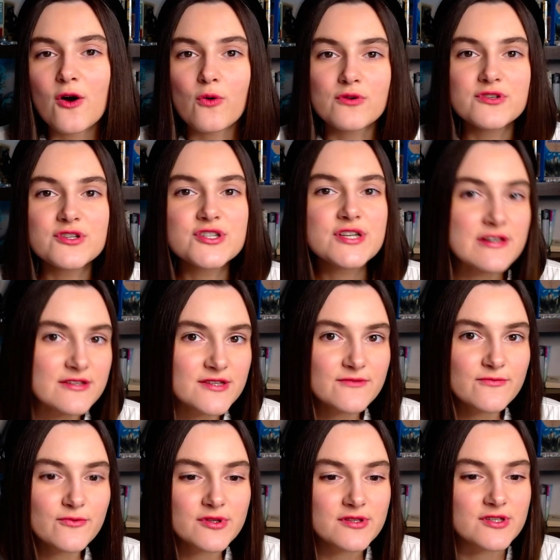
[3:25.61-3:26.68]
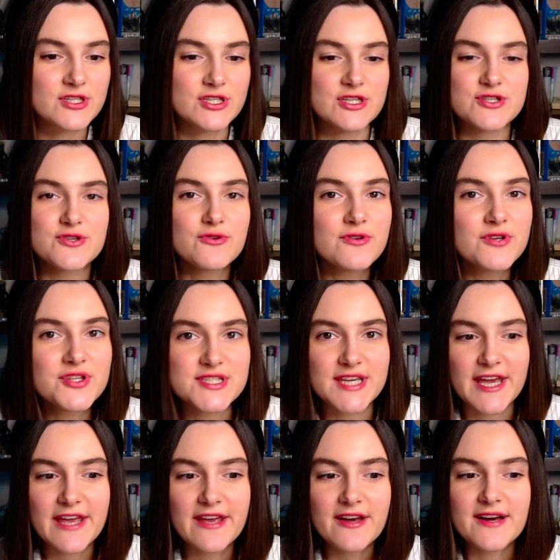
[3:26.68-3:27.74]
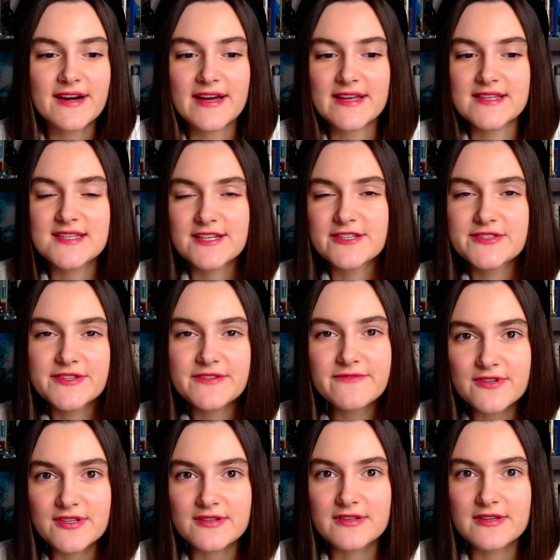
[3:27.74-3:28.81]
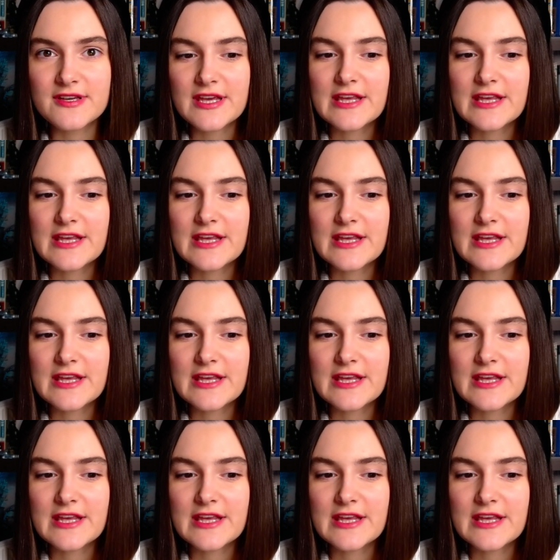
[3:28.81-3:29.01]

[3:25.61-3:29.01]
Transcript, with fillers: Он жертвует жизнью людей ради личной выгоды